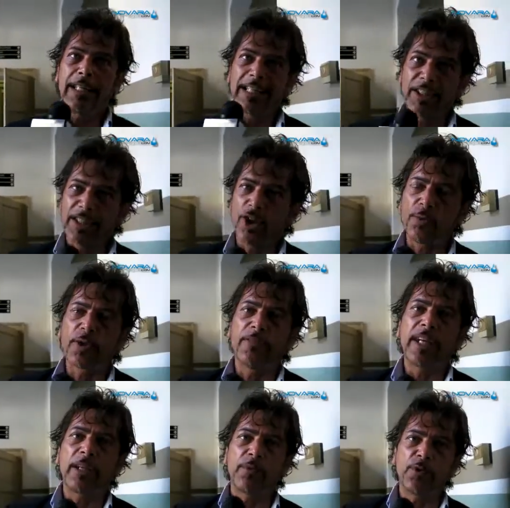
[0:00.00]
la città come
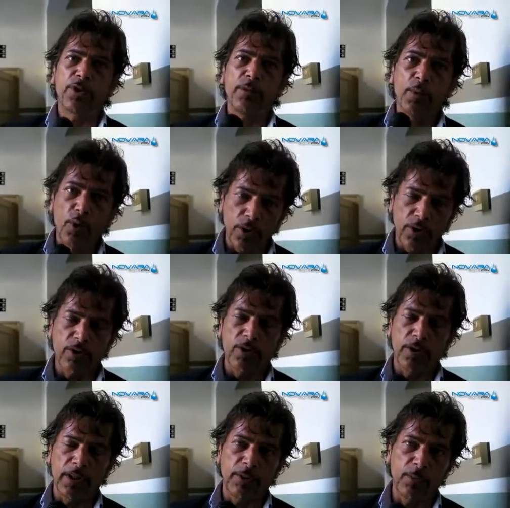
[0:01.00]
Novara ha bisogno di
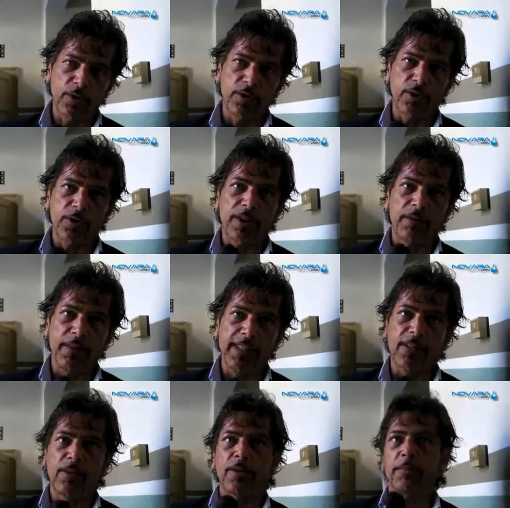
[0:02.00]
molto e di molto
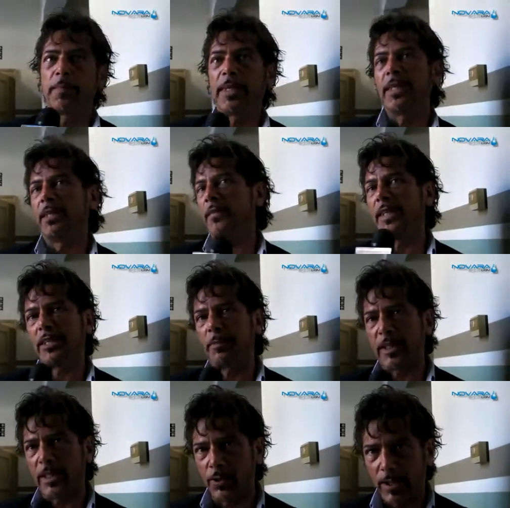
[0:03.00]
servizio per eventi
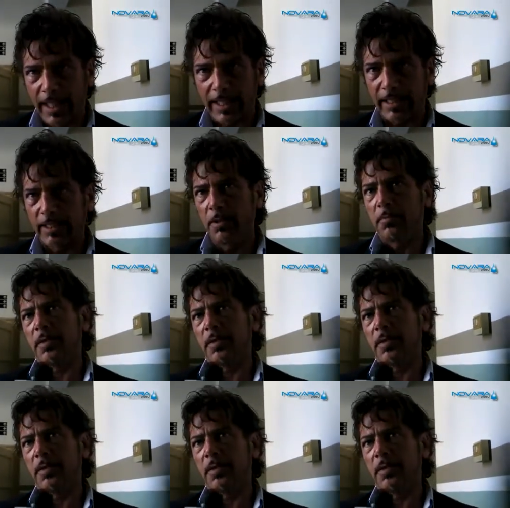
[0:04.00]
particolari, mi